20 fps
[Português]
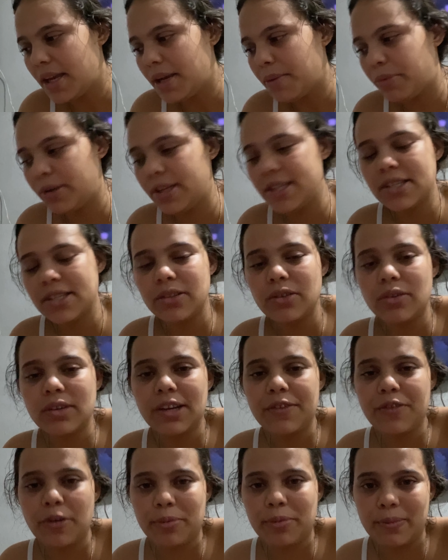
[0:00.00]
Por isso que eu não
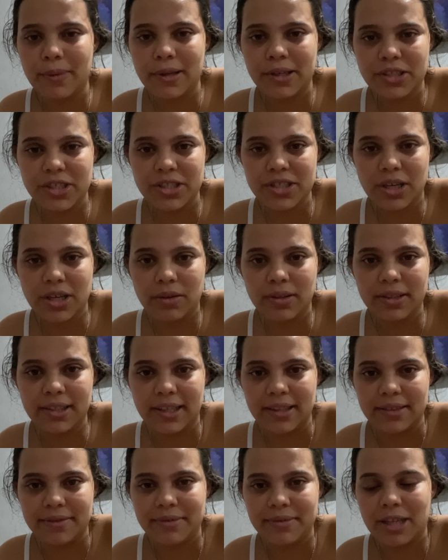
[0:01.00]
gravei o primeiro dia de aula
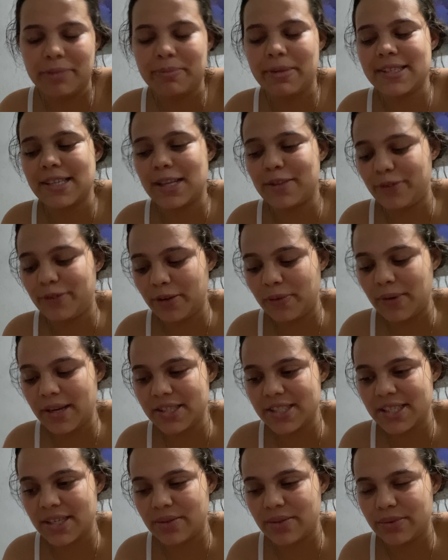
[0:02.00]
dela. Ano passado foi com a,
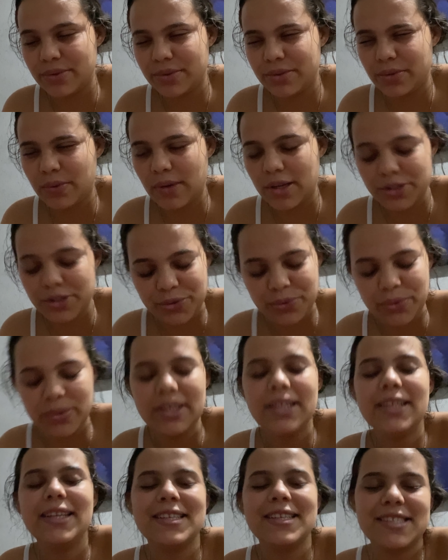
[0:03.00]
com a
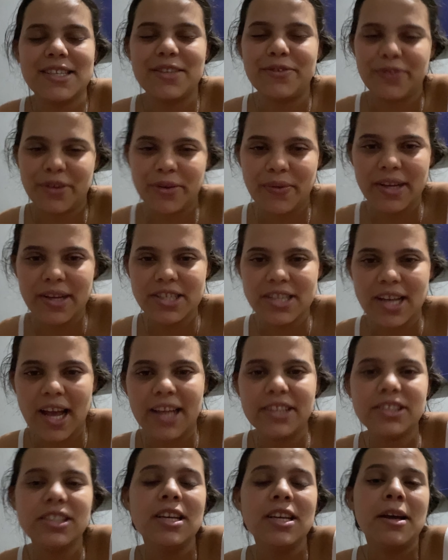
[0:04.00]
Júlia e esse ano foi com a
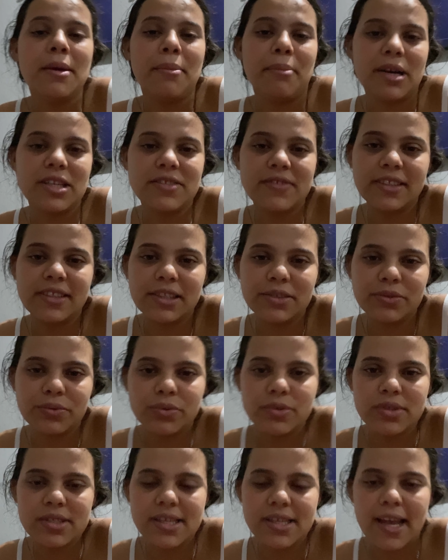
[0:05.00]
Jade, mas vai dar
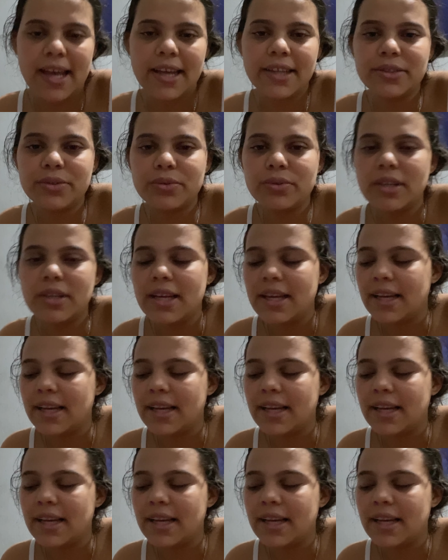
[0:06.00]
tudo certo.